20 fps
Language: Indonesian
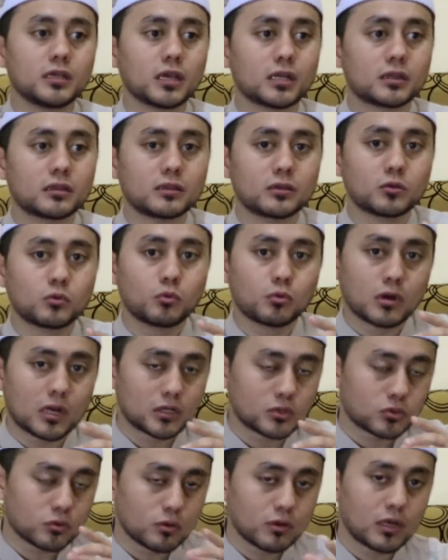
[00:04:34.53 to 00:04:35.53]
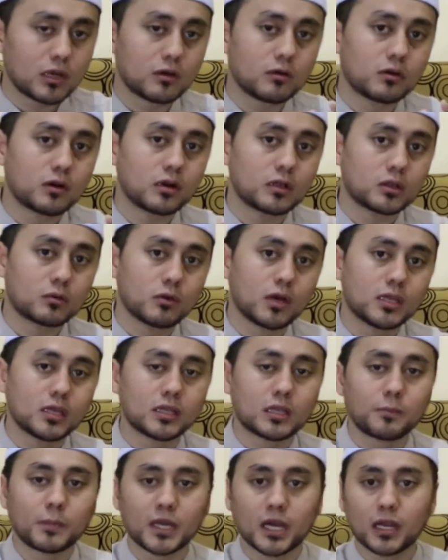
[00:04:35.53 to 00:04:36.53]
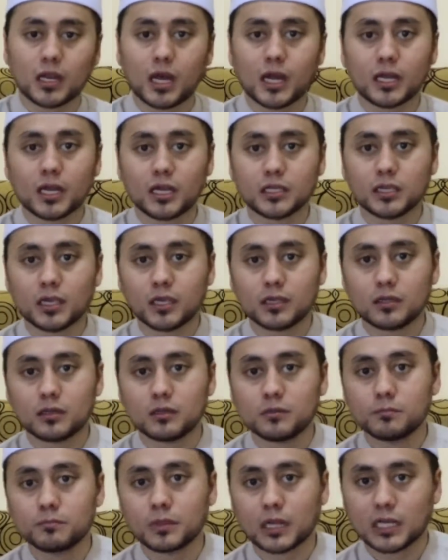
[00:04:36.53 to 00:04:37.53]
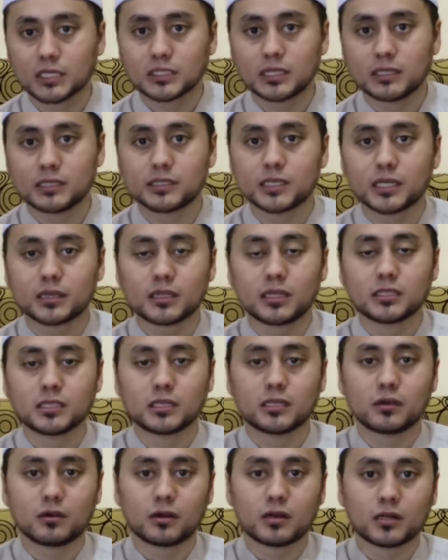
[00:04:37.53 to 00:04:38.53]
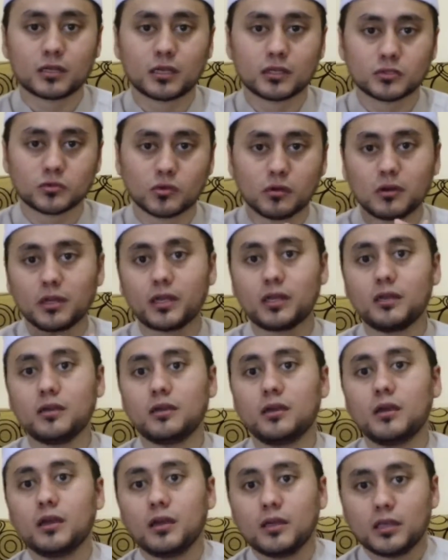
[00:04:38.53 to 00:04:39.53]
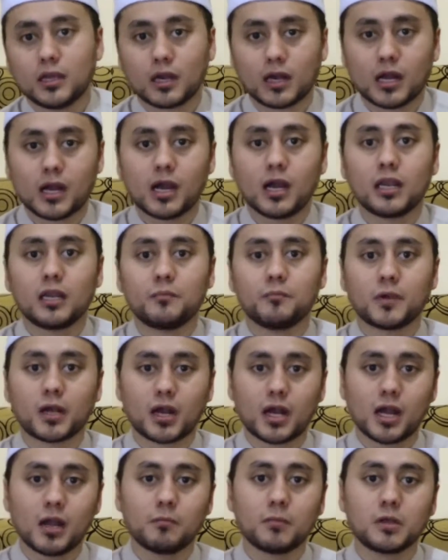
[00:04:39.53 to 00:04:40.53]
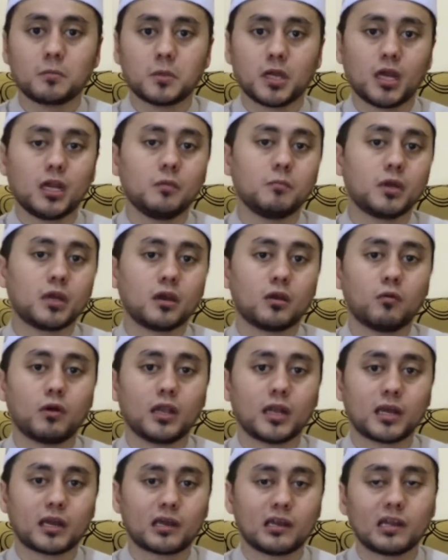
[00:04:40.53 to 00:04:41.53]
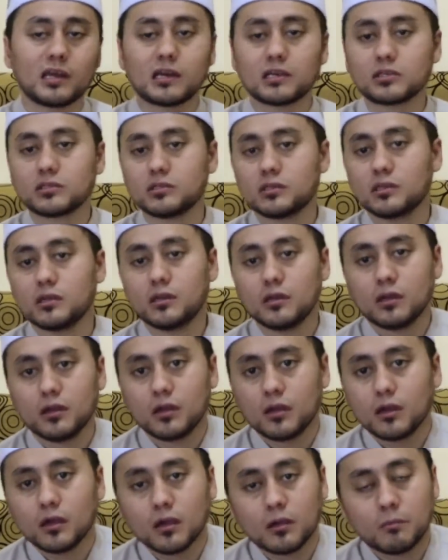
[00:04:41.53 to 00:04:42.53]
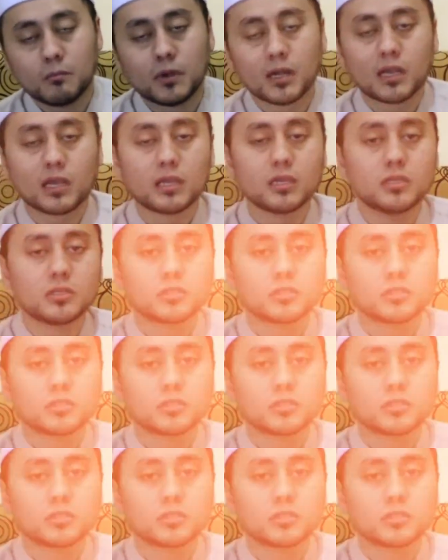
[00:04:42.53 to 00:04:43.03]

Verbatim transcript: dia kurang soleh orang tuanya, tapi kalau anaknya ini berhasil dicetak jadi orang yang soleh, yang alim, yang amil bi ilmih wal ikhlas, maka